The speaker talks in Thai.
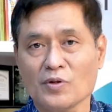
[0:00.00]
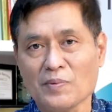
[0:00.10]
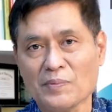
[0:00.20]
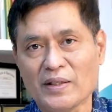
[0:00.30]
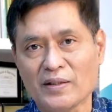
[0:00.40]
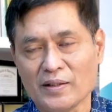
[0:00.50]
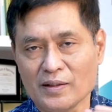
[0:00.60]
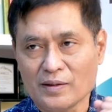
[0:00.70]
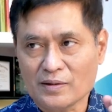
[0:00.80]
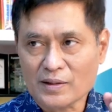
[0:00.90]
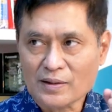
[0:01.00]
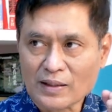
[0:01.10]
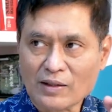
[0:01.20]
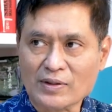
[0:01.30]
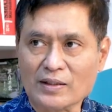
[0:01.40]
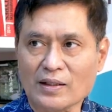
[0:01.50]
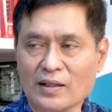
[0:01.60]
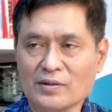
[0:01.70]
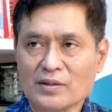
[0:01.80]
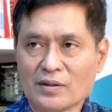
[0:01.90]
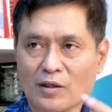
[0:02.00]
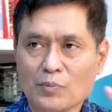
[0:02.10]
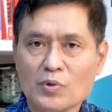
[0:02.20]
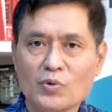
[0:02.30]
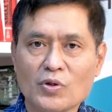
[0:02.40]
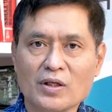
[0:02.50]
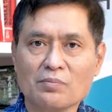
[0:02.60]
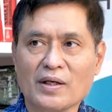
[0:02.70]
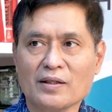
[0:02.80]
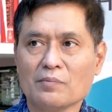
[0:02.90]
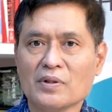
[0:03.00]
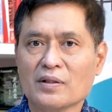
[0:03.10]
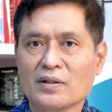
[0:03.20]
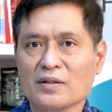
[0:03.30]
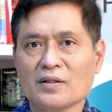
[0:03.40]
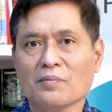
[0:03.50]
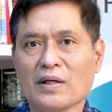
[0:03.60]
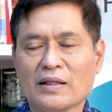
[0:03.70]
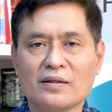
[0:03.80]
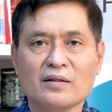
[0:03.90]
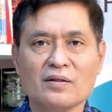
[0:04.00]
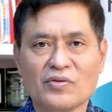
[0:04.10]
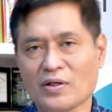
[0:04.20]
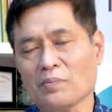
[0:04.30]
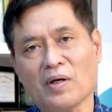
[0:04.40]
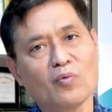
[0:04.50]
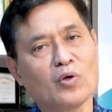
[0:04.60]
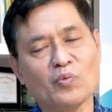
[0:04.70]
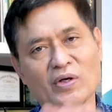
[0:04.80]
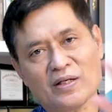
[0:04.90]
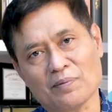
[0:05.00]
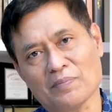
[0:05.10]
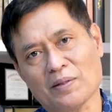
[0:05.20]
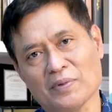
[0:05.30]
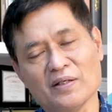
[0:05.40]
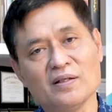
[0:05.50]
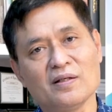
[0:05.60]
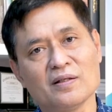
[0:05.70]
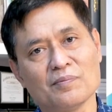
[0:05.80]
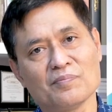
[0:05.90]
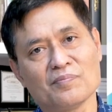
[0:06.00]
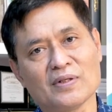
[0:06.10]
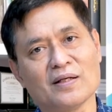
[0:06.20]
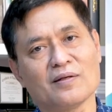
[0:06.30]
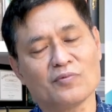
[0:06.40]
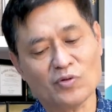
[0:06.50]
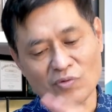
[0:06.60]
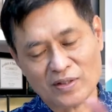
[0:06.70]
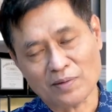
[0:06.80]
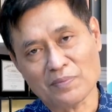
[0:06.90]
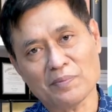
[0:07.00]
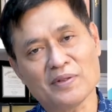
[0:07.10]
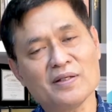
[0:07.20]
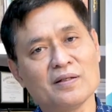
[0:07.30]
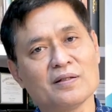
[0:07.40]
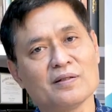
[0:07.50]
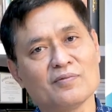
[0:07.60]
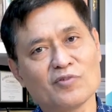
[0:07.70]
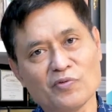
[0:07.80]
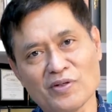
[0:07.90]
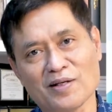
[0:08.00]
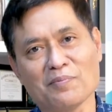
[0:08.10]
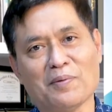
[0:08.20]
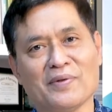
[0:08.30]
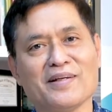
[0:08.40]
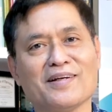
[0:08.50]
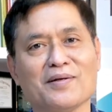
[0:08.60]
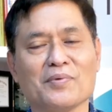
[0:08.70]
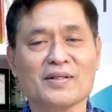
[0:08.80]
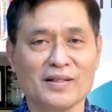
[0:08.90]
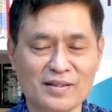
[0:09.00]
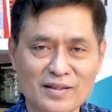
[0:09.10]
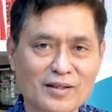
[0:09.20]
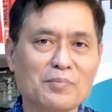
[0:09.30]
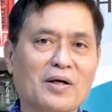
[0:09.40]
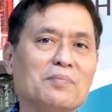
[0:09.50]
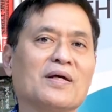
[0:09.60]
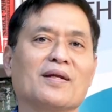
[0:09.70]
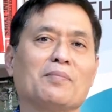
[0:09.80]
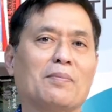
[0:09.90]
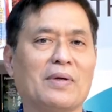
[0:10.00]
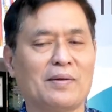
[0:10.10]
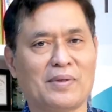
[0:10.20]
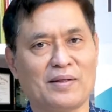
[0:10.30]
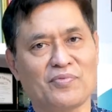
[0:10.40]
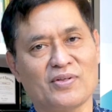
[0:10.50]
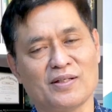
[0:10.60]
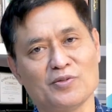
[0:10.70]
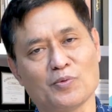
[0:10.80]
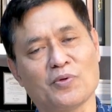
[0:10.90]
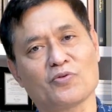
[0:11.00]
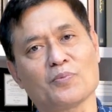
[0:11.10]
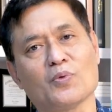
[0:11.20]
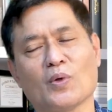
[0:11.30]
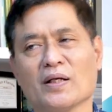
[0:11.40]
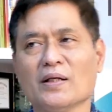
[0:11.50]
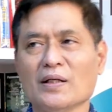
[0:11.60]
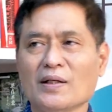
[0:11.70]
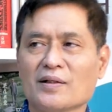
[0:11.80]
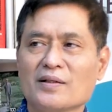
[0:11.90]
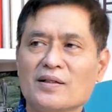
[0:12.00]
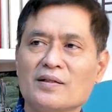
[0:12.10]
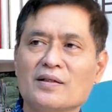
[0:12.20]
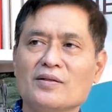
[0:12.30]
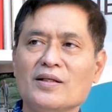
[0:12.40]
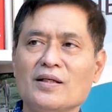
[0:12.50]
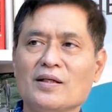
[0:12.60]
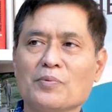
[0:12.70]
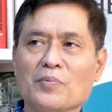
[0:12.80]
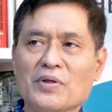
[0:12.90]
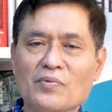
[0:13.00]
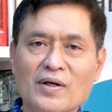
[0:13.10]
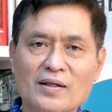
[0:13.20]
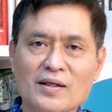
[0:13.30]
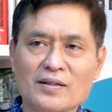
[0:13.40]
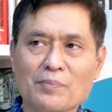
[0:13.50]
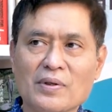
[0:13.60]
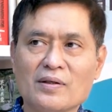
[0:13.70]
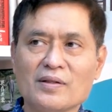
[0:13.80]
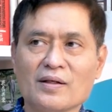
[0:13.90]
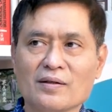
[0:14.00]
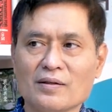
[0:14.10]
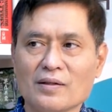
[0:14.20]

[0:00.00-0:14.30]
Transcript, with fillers: ชมครับในเรื่องราวต่างๆ ที่เราพูดคุยกันมานี่มีเรื่องเยอะมากเรื่องเครื่องเสียงแล้วมันก็วนเวียนกลับมาเหมือนที่เดิมนะฮะวนเวียนกลับมาเหมือนที่เดิม วนเวียนกลับมาเหมือนที่เดิมนี้แต่จริงๆแล้วมันก็มีอะไรใหม่ๆมานำเสนออยู่พอสมควร เรื่องหนึ่งที่ผมคิดว่าน่าจะเป็นเรื่อง